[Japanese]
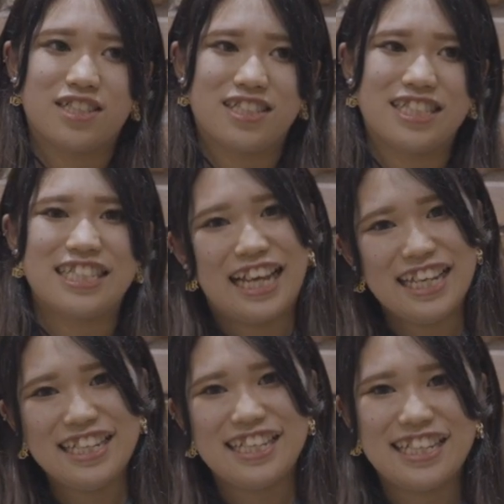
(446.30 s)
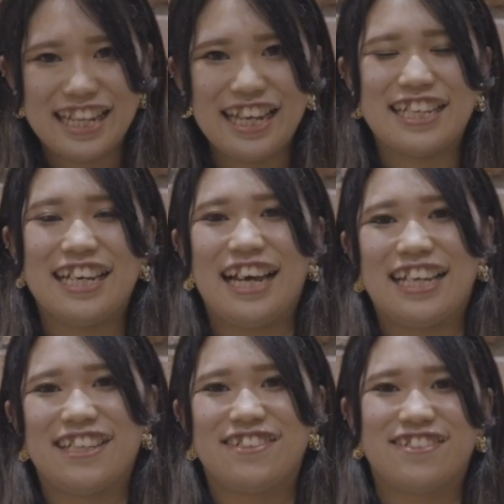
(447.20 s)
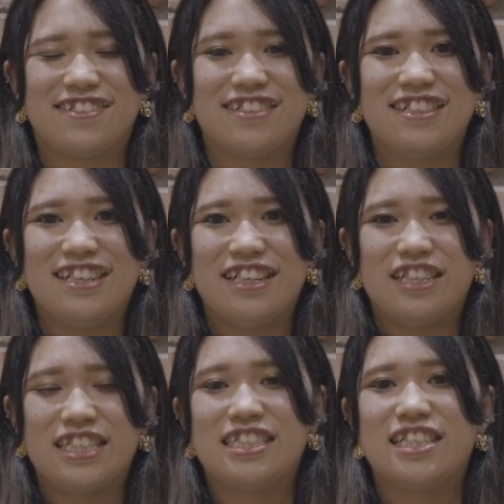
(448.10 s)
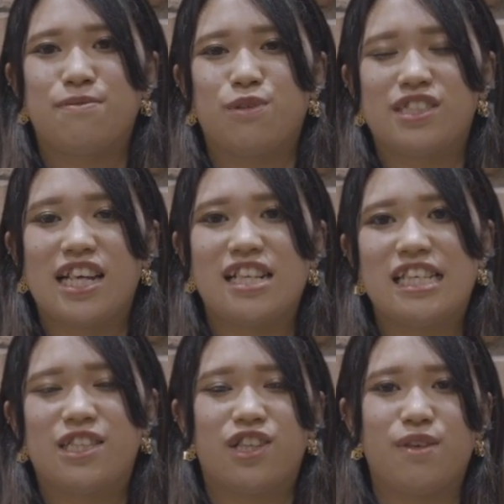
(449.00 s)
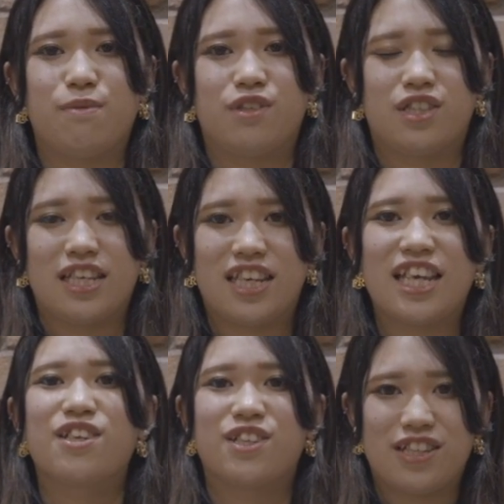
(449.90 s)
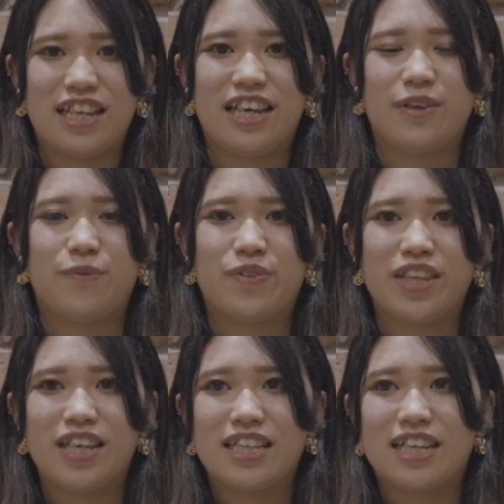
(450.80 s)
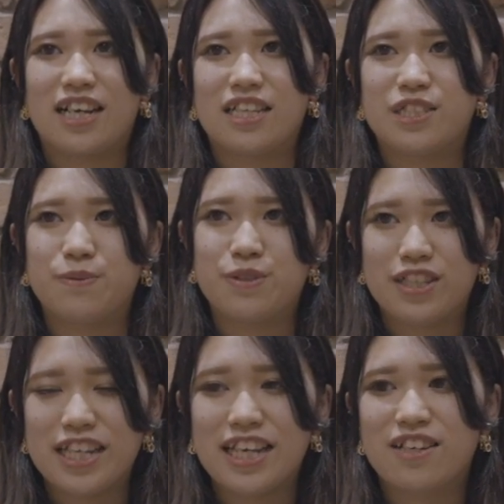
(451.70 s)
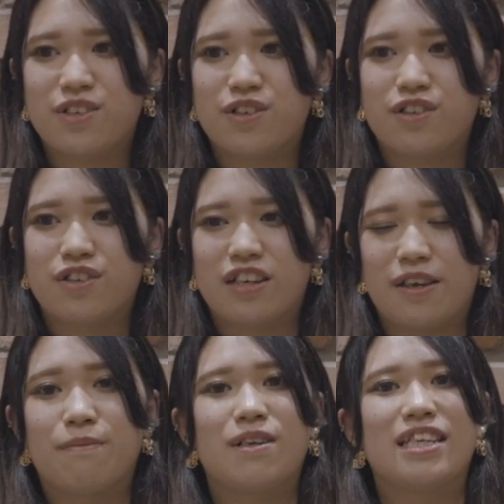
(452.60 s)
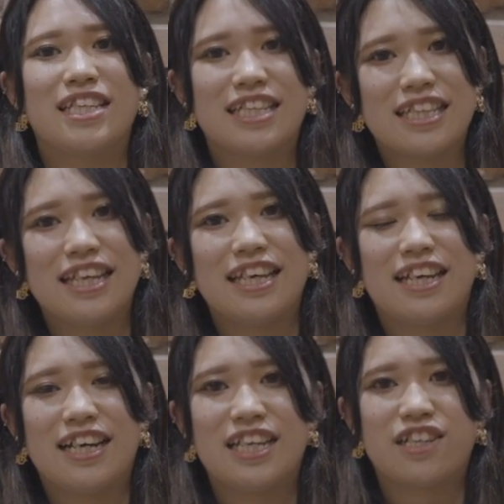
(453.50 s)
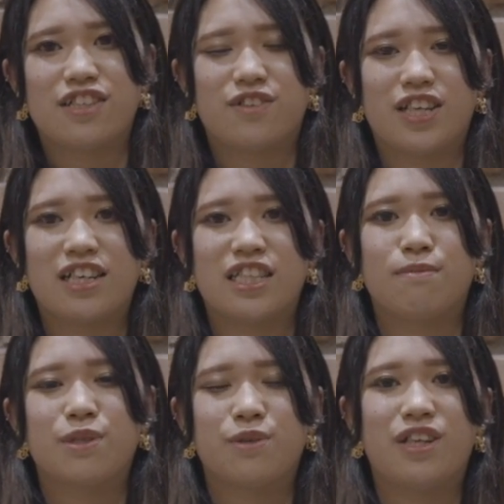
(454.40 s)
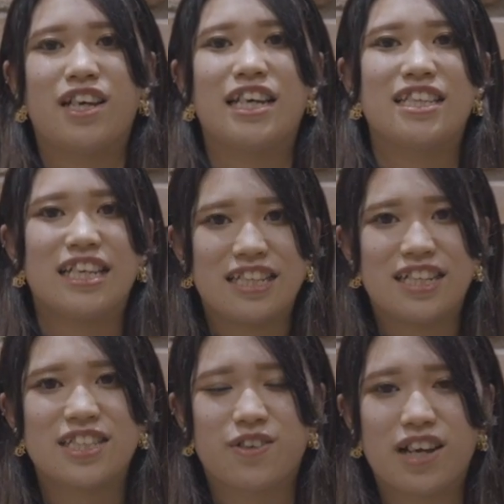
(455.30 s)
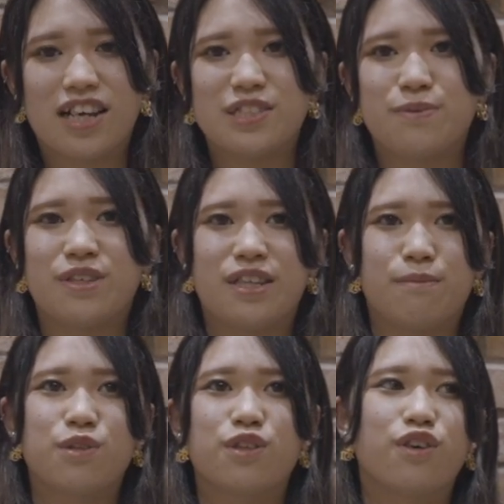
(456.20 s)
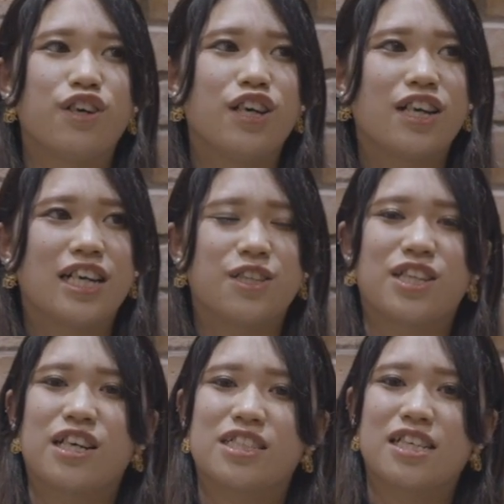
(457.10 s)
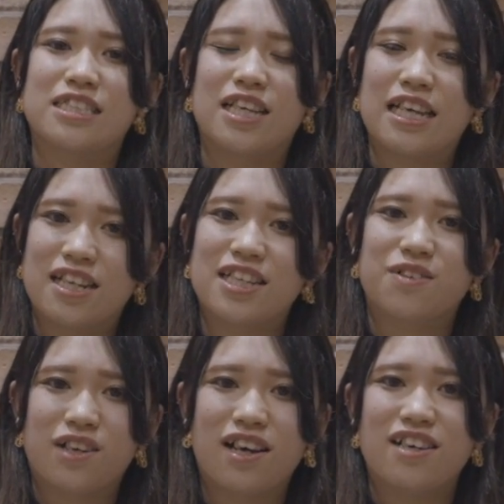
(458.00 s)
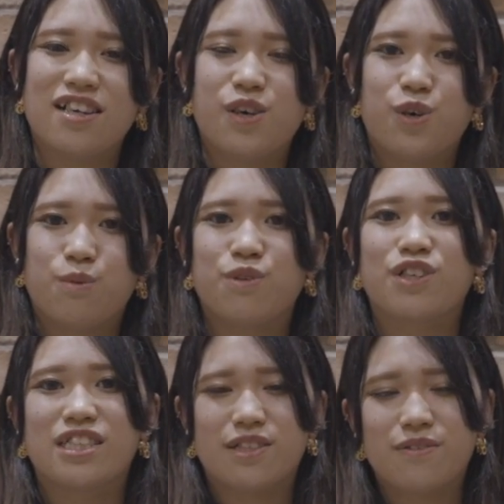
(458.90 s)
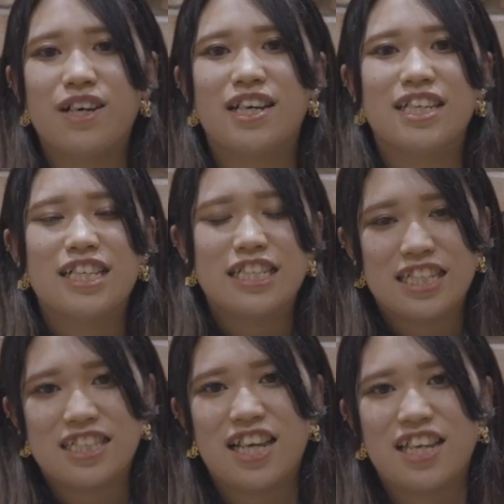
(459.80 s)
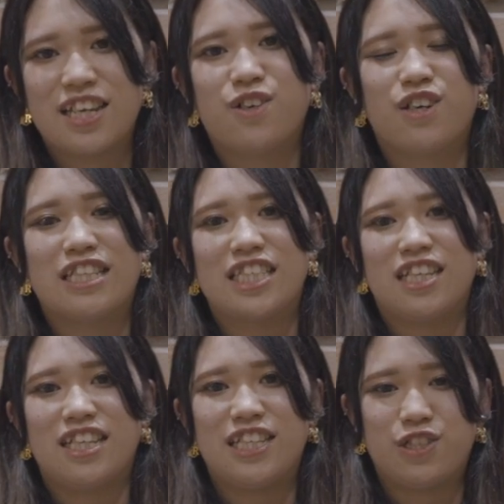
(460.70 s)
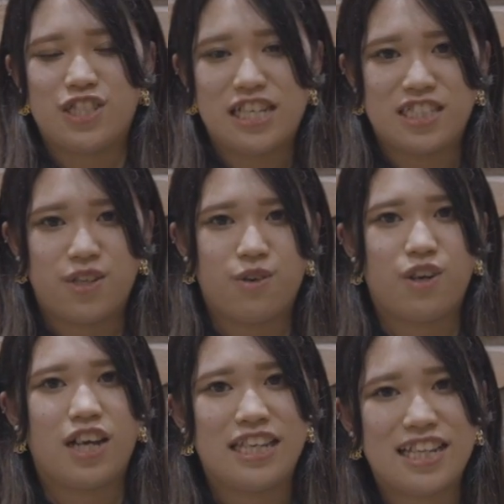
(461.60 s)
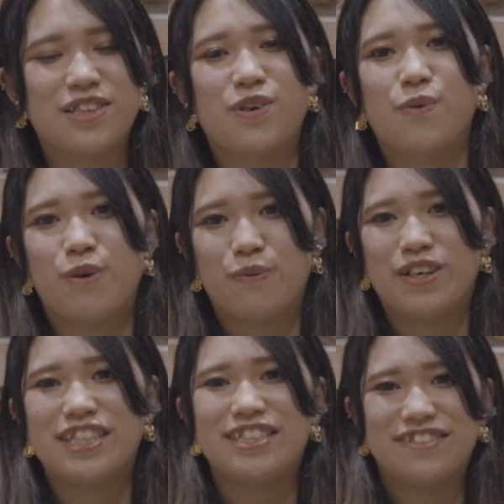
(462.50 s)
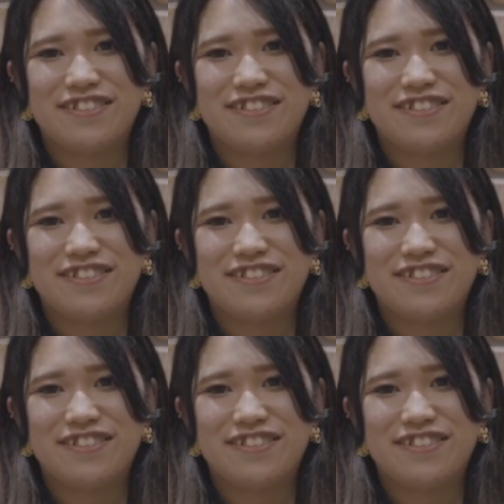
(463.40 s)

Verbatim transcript: 次第であの全然もうスタイリストデビューできるのでだから自分でこう現場に立って早くお客様と触れ合いたいなとか自分でもっとカットたくさんしたいなとか思う方は絶対ヒロギン座に入社した方がいいなと思います